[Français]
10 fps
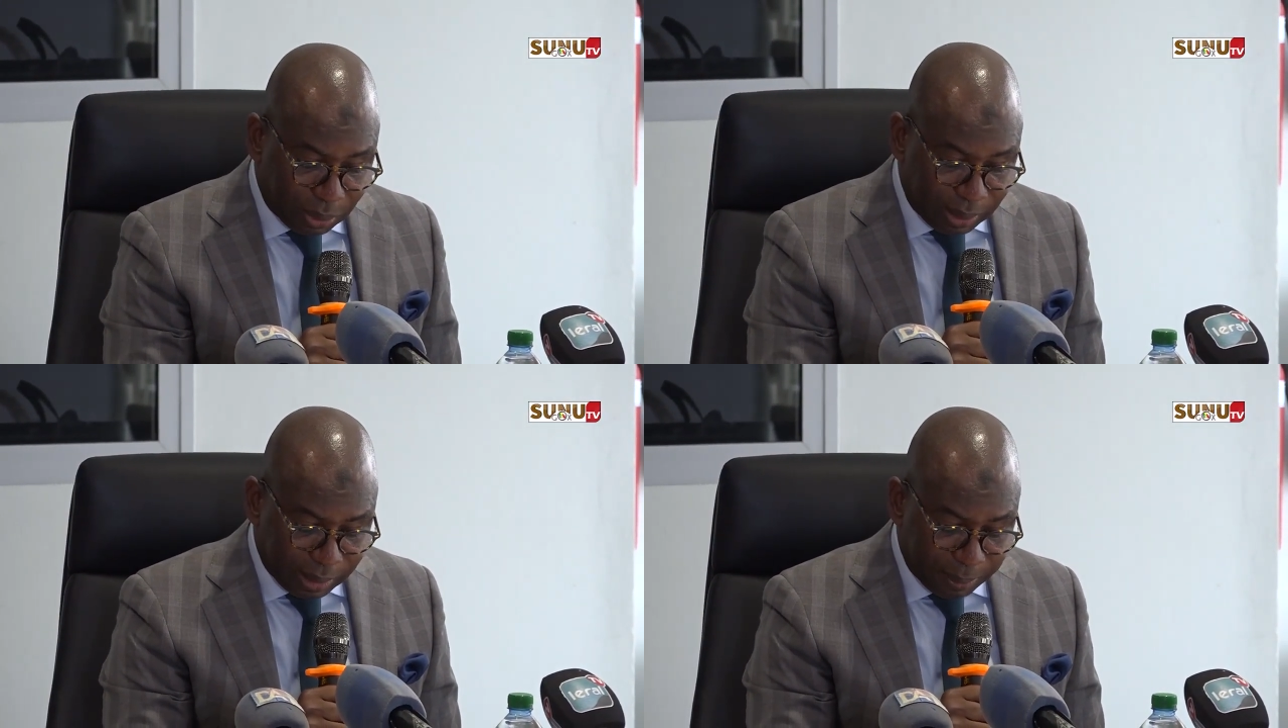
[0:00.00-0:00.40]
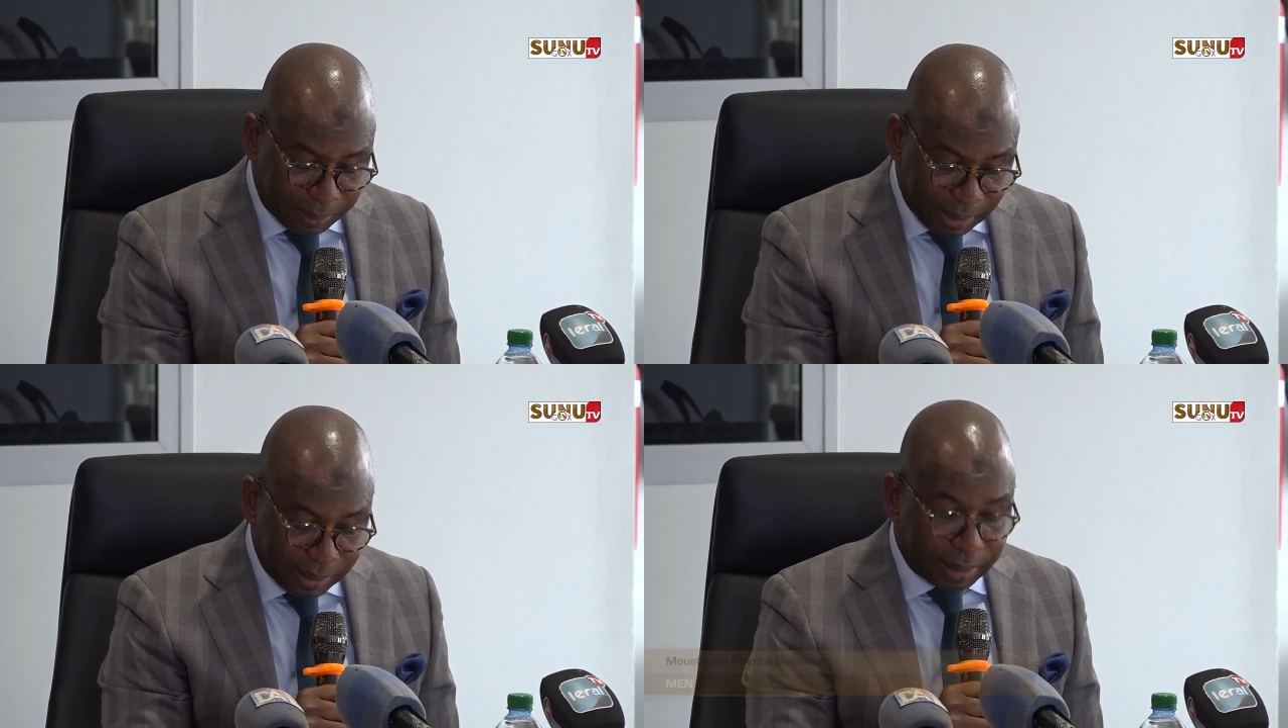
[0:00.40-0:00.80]
de l'équipe
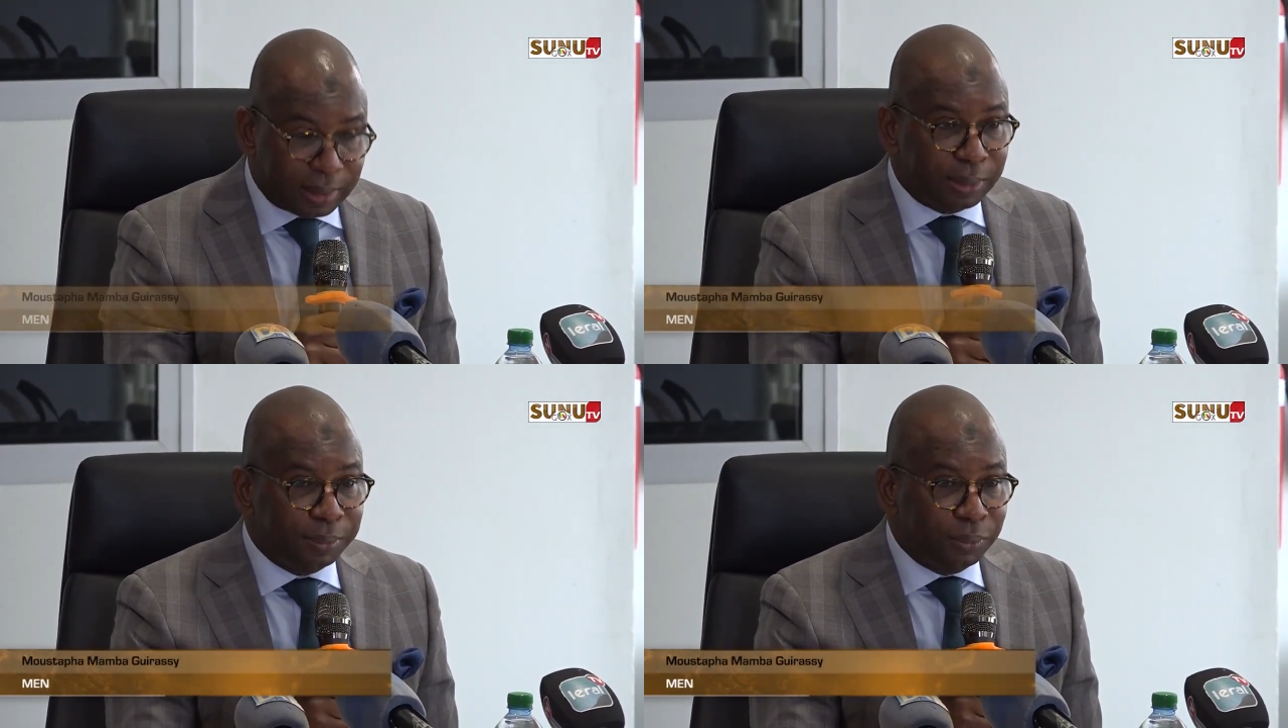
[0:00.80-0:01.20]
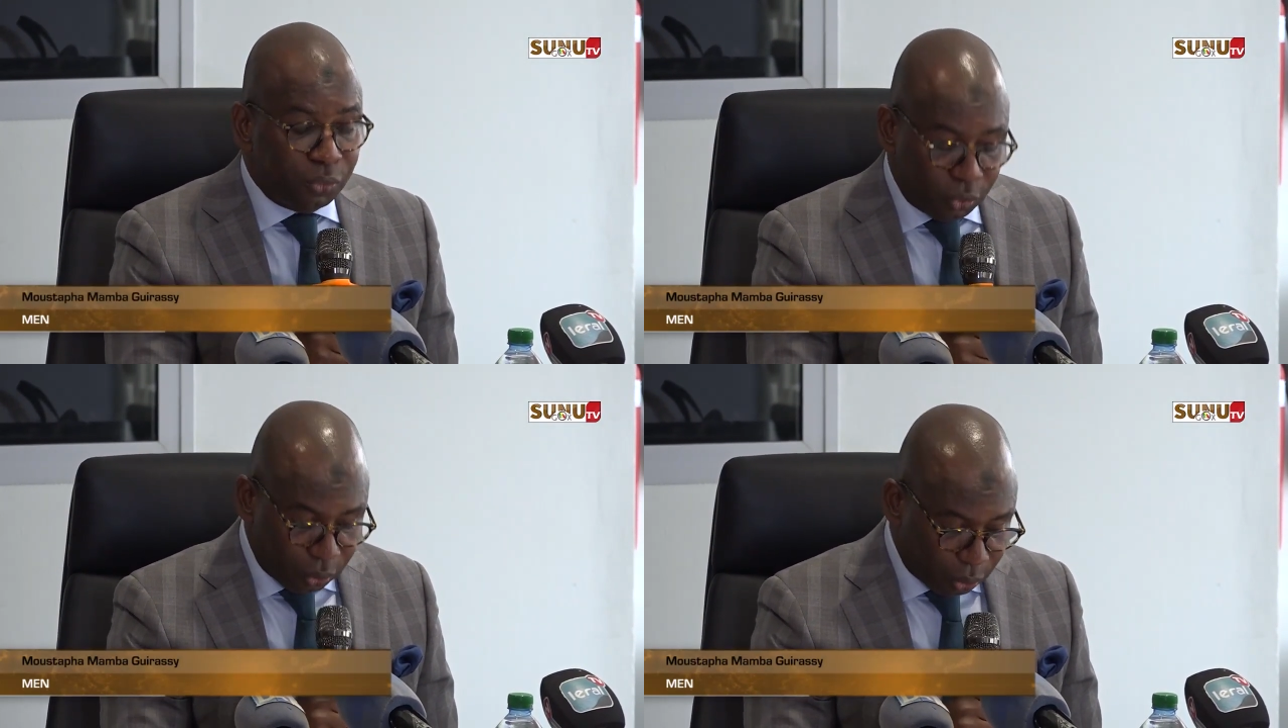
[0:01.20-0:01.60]
technique
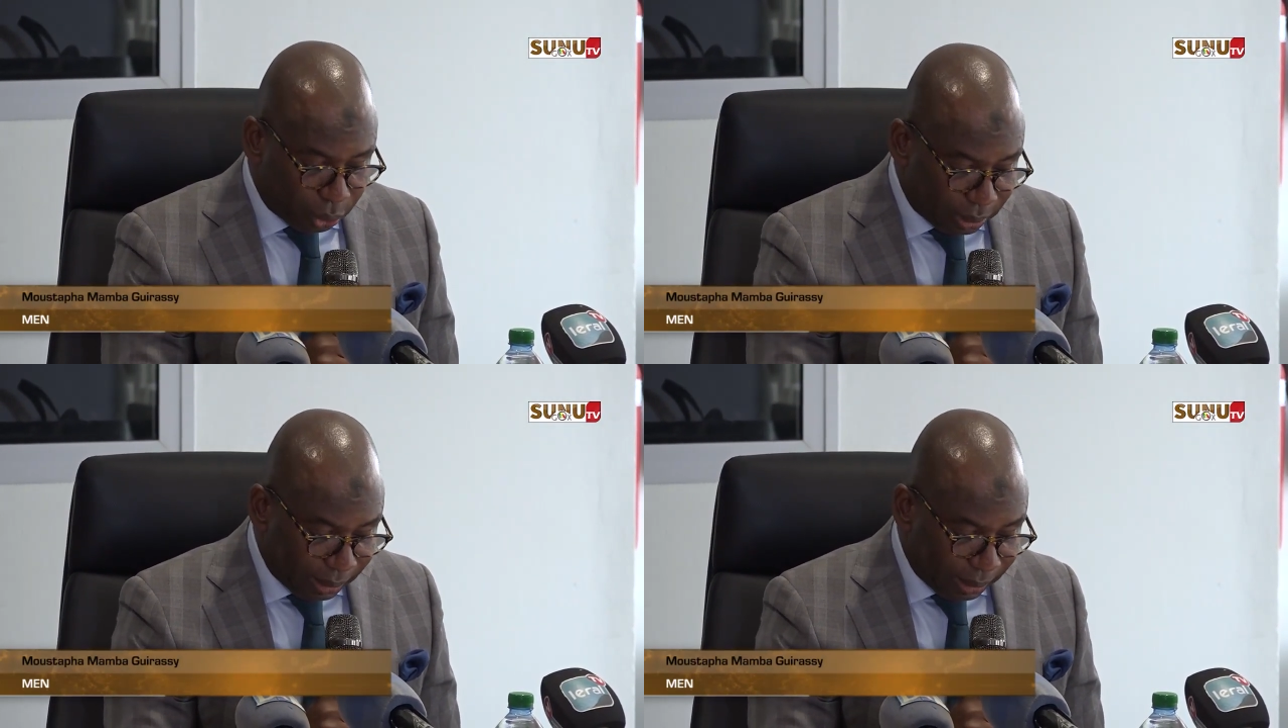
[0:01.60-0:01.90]
je